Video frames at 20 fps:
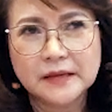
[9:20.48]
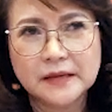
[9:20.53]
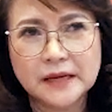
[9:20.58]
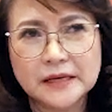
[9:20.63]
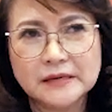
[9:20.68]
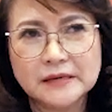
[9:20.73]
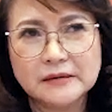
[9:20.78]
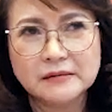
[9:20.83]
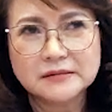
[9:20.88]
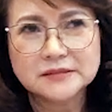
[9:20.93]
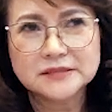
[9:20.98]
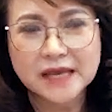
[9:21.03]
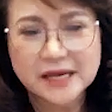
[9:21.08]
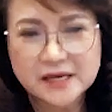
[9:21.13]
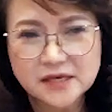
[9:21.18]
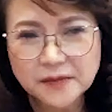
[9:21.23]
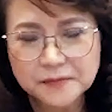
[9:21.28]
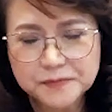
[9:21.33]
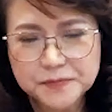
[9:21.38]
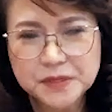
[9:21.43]
thì nó sẽ
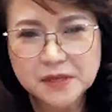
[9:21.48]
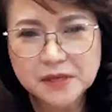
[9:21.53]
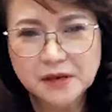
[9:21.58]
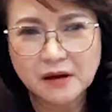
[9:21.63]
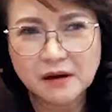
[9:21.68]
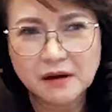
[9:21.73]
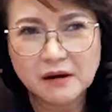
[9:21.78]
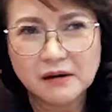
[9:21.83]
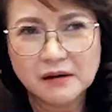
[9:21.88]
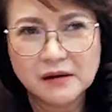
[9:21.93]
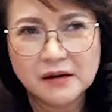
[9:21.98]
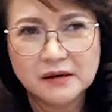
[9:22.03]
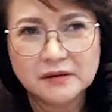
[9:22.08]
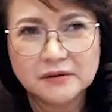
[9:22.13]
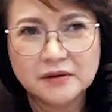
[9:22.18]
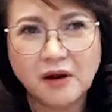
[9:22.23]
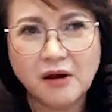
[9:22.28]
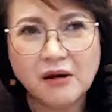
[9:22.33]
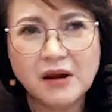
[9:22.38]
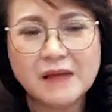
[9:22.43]
giúp cho
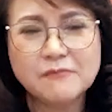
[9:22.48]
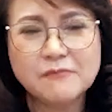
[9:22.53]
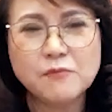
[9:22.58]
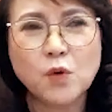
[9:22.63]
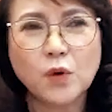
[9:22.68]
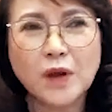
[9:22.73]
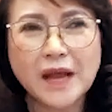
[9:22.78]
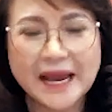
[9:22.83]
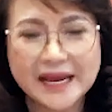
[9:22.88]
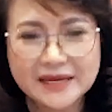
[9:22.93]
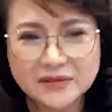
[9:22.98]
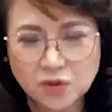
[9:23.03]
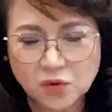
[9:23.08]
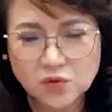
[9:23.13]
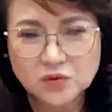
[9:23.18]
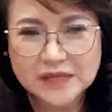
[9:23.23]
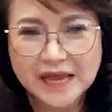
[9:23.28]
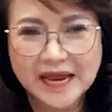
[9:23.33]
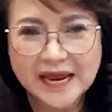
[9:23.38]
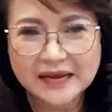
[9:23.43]
nó là một cái
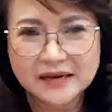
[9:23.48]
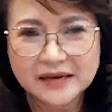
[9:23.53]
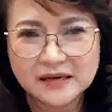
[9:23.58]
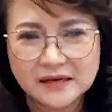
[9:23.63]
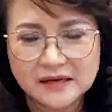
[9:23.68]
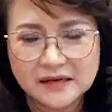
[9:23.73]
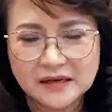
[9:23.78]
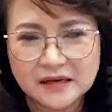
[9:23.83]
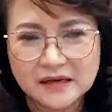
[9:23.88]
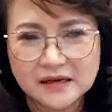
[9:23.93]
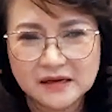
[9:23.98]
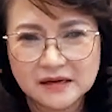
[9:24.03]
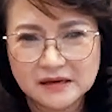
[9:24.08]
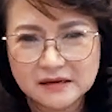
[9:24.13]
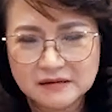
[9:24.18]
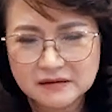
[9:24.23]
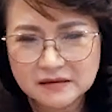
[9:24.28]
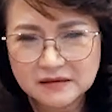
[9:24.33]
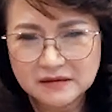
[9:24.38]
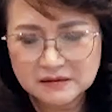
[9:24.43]
tồn tại
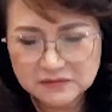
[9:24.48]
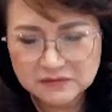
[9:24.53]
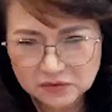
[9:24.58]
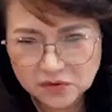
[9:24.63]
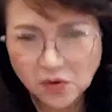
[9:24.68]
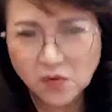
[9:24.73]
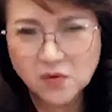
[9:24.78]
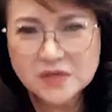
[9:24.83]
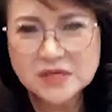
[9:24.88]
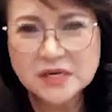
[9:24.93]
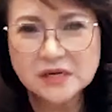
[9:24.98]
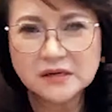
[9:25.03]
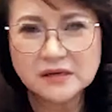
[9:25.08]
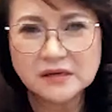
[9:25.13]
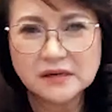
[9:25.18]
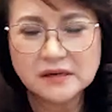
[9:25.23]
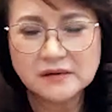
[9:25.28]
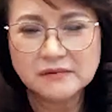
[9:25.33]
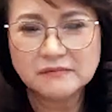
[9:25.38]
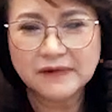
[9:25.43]
à, tốt nhất
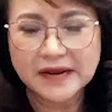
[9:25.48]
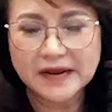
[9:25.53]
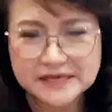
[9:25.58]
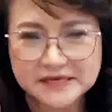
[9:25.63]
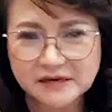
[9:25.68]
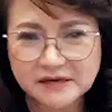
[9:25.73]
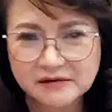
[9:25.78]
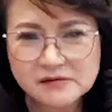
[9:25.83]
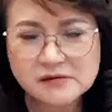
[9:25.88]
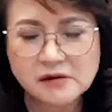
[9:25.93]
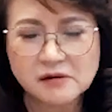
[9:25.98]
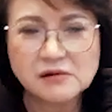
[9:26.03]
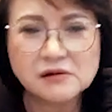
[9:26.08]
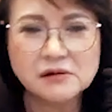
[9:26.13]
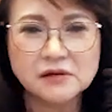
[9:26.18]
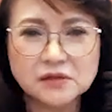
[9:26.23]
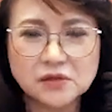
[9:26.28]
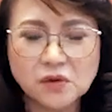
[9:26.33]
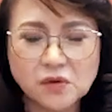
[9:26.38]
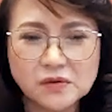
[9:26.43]
và giữ con
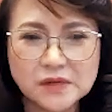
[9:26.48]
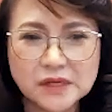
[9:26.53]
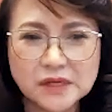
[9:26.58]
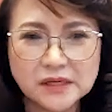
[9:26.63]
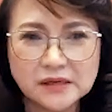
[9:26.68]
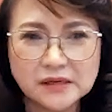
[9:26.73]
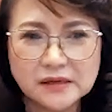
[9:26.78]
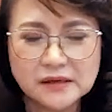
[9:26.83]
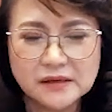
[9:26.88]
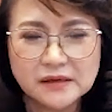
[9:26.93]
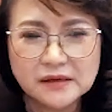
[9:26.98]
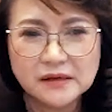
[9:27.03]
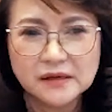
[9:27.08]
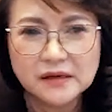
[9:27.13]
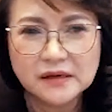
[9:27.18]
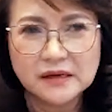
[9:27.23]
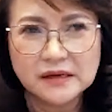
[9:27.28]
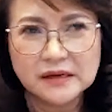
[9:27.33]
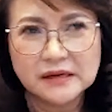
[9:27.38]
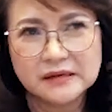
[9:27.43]
người tốt nhất
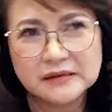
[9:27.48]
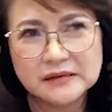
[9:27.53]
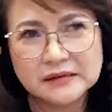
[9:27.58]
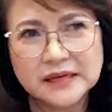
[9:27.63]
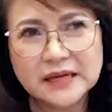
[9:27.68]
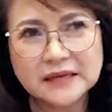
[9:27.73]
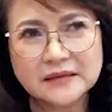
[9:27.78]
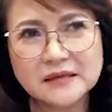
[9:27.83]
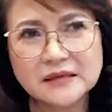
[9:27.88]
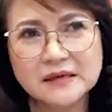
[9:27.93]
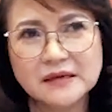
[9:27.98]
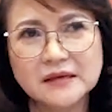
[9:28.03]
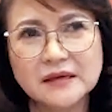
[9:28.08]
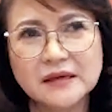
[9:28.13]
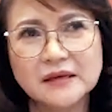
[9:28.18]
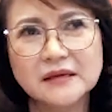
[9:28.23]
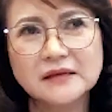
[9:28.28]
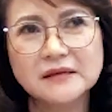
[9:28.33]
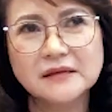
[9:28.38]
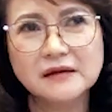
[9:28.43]
à, các
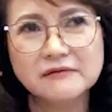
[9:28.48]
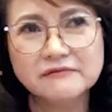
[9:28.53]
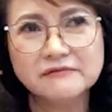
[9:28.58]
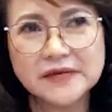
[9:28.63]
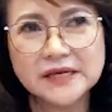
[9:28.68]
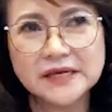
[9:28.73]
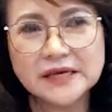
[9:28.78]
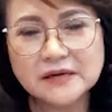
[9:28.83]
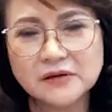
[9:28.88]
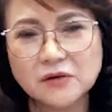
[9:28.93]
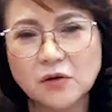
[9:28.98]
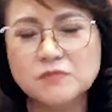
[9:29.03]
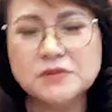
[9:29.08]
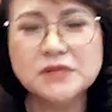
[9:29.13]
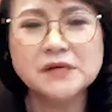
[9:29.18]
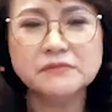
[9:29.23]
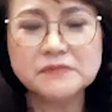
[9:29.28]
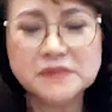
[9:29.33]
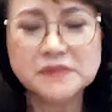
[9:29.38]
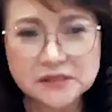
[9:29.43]
à, nhân viên cũng
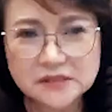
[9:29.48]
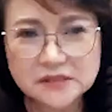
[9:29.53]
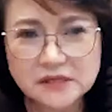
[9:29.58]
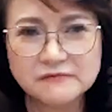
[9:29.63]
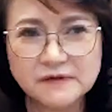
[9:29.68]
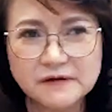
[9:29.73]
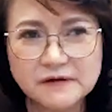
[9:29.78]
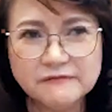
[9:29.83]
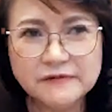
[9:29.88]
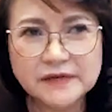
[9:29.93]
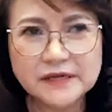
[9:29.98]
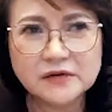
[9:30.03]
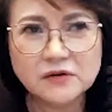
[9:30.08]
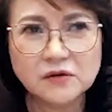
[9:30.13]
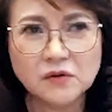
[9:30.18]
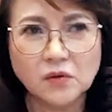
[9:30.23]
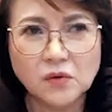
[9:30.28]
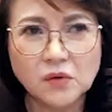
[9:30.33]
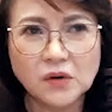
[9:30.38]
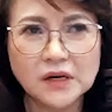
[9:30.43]
giống như tư vấn viên
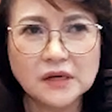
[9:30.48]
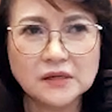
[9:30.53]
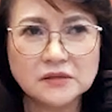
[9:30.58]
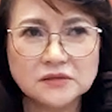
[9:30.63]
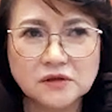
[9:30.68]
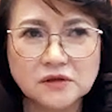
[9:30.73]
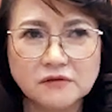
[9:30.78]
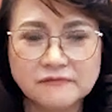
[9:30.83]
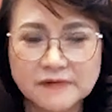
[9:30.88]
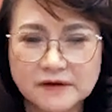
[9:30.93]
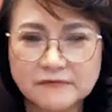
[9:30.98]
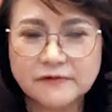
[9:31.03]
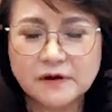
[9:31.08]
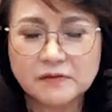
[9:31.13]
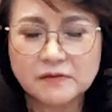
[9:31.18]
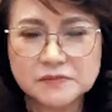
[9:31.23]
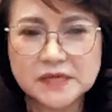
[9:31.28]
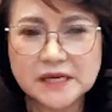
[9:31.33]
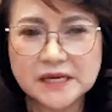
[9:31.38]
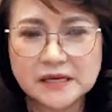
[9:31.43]
của trong à, văn
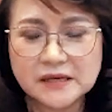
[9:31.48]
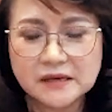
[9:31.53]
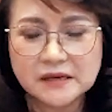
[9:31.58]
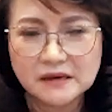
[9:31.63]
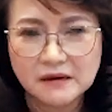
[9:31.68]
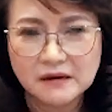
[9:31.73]
phòng chị